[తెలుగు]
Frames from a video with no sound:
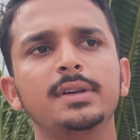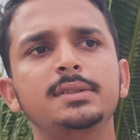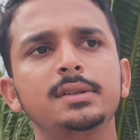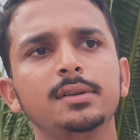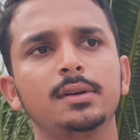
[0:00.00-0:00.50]

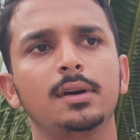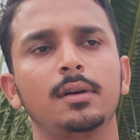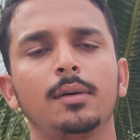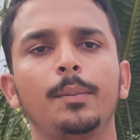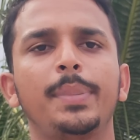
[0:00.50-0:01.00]
ఫస్ట్
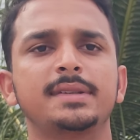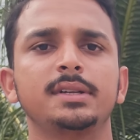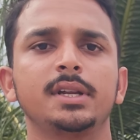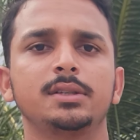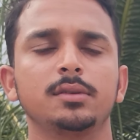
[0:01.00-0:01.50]

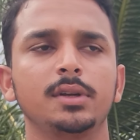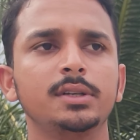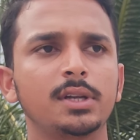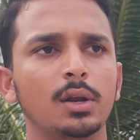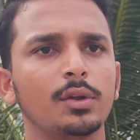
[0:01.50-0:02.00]
పర్సంటేజ్
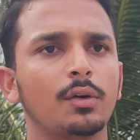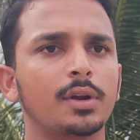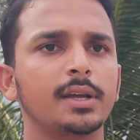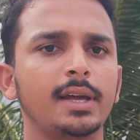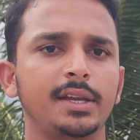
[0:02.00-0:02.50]
ఇంటర్లో
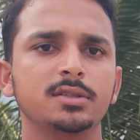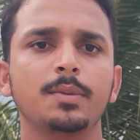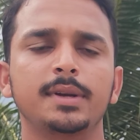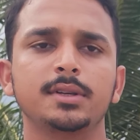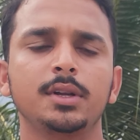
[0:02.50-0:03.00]
ఎవరికైతే
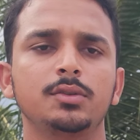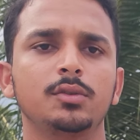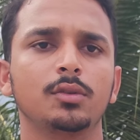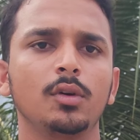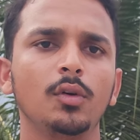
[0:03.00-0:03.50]
హైయెస్ట్ పర్సంటేజ్
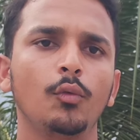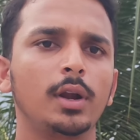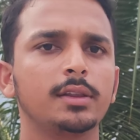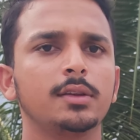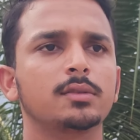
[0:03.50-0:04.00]
ఉంటుందో
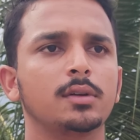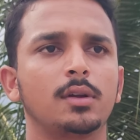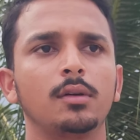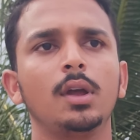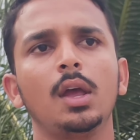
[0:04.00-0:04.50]
వాళ్ళని తీసుకున్నారు